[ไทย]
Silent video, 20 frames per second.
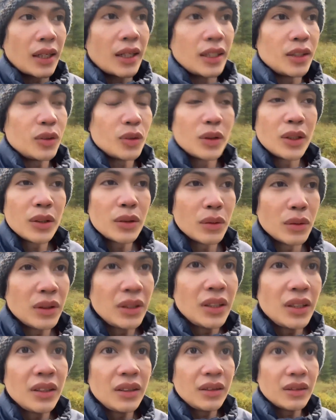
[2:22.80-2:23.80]
อยู่ในจุด
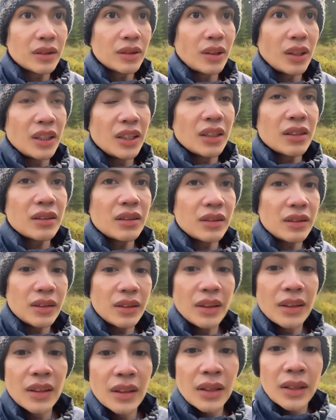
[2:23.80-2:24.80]
ที่คือตอนนี้คือ
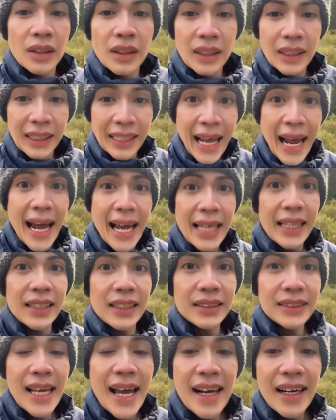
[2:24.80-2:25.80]
ได้
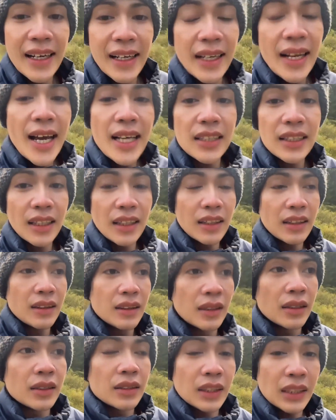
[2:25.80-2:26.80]
สร้างรายได้ทั้ง
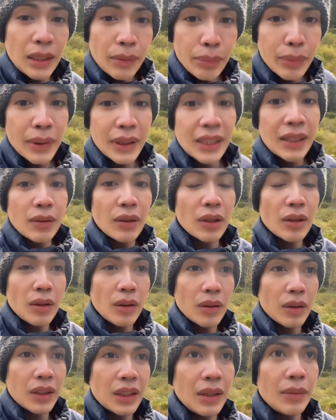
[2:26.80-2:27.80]
คลิปเดียวแล้วก็
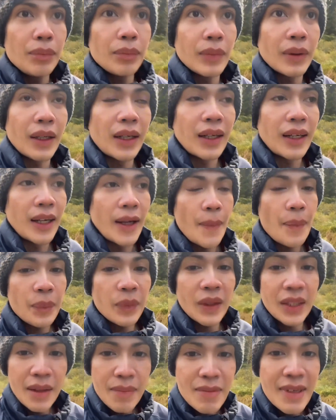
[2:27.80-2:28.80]
คลิปอ่า
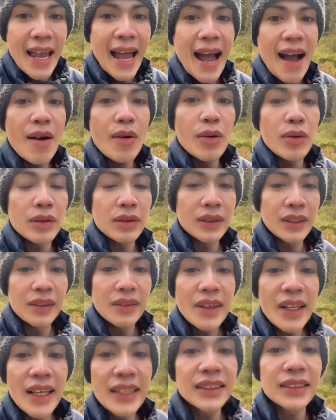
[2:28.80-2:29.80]
คลิปยาวใน
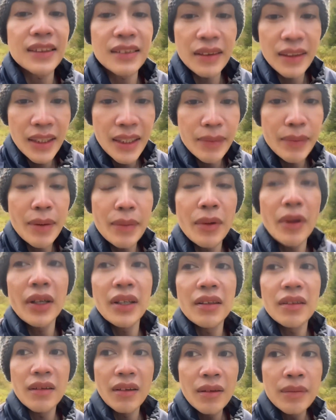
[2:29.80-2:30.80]
ในสตรีมเรียบร้อย
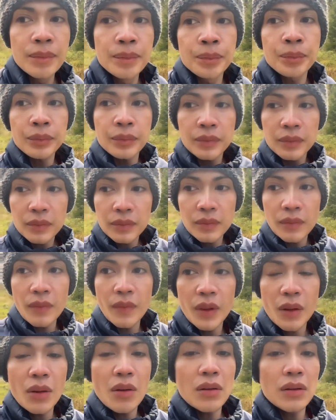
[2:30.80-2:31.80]
แล้วเนาะ
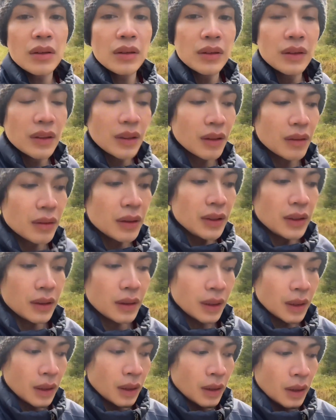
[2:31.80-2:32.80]
ก็คือนายก็
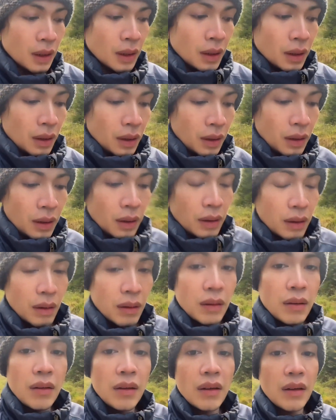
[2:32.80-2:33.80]

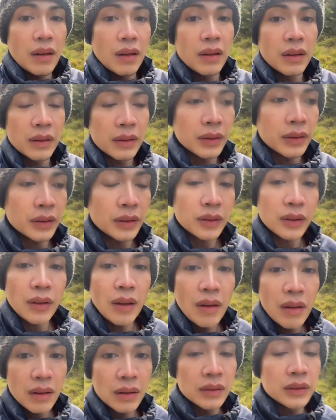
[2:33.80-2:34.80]
ก็
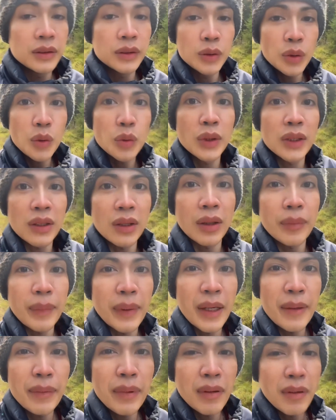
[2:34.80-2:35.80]
ต้องสู้กันต่อไป
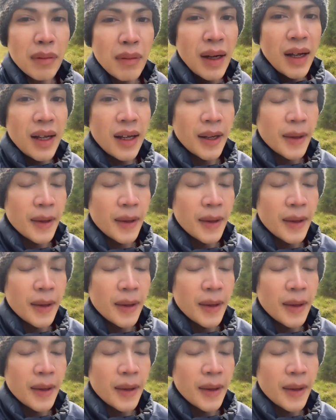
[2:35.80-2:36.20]
เพราะว่า